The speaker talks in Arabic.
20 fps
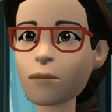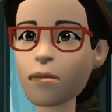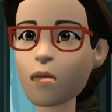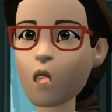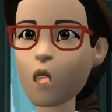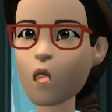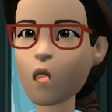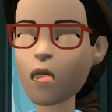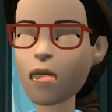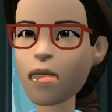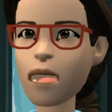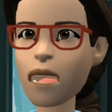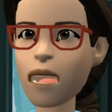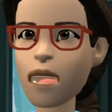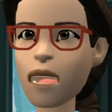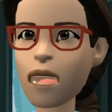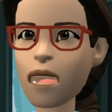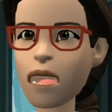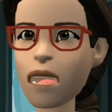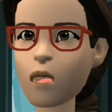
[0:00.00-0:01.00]
ليه هو
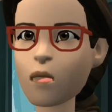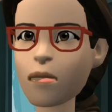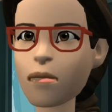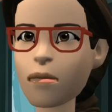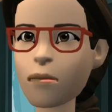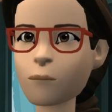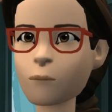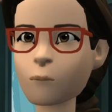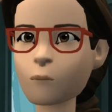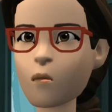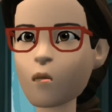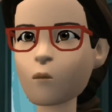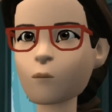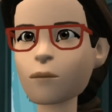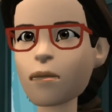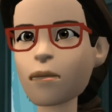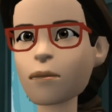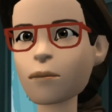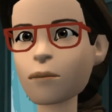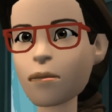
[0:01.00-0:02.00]
حاططني في موقف زي
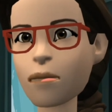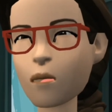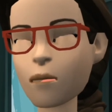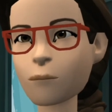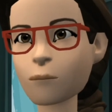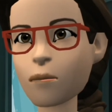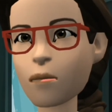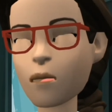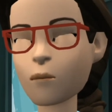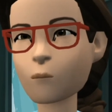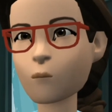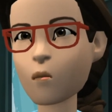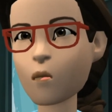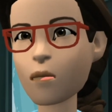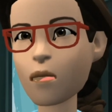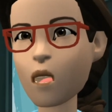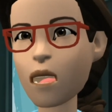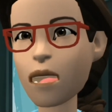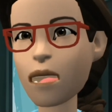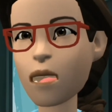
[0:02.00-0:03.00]
ده انا مش
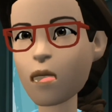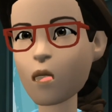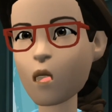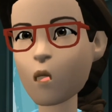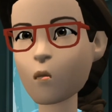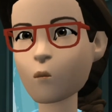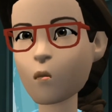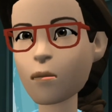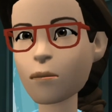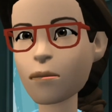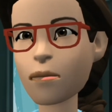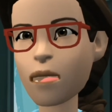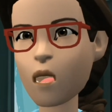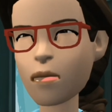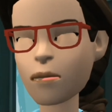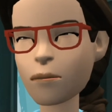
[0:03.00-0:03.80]
فاهمه ومش عارفه